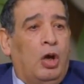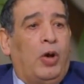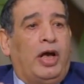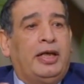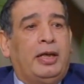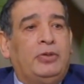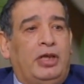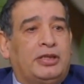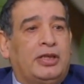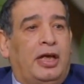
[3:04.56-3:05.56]
واحيانا
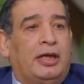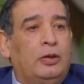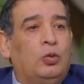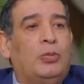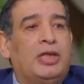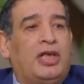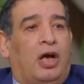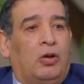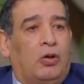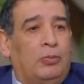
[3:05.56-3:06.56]
بيحس اكنه ماشي
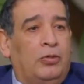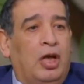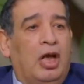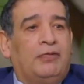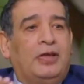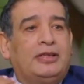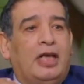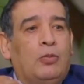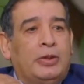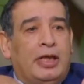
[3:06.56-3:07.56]
على رمل فانت
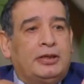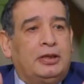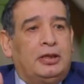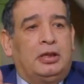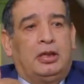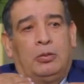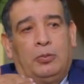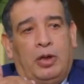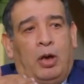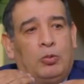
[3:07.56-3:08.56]
لو بدات
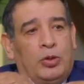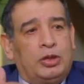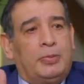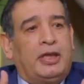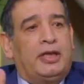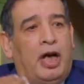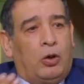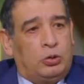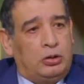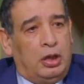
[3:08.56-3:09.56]
او المريض بدا
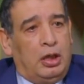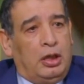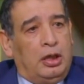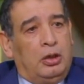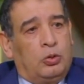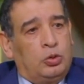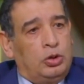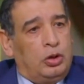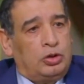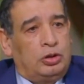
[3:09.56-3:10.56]
ياخد الاكسجين
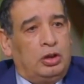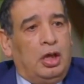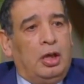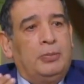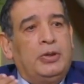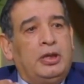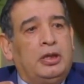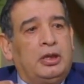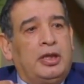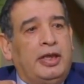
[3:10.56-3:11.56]
النشط
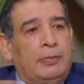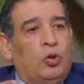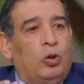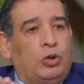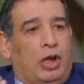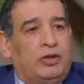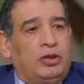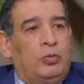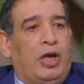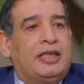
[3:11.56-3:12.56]
بيجنبه المضاعفات
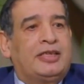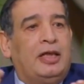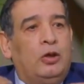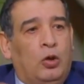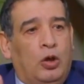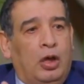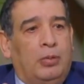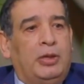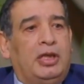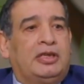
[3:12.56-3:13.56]
دي وبيحسن له
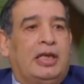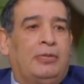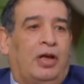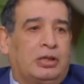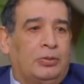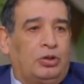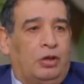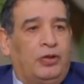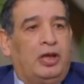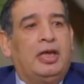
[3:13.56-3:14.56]
من التهاب الاعصاب
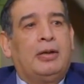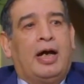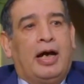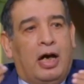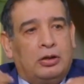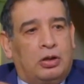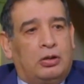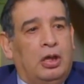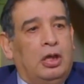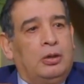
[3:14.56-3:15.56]
الطرفيه اللي هي
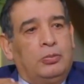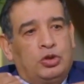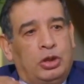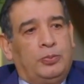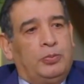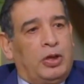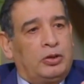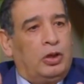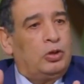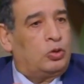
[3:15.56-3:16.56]
اكتر بتصيب
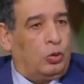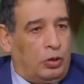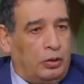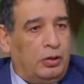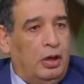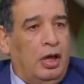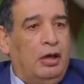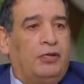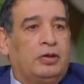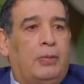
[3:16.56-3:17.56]
مرضى السكر
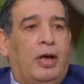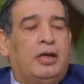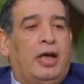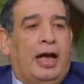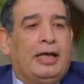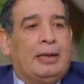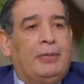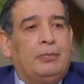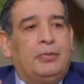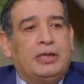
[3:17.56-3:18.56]
فطبعا حاجه
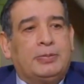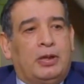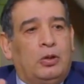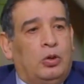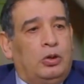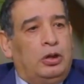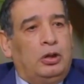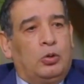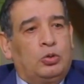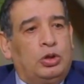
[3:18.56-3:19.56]
كمان بالنسبه
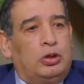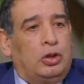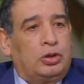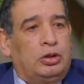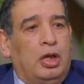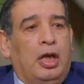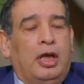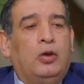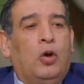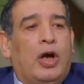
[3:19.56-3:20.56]
للاكسجين النشط
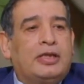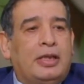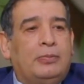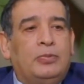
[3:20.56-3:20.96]
ان هو اساسا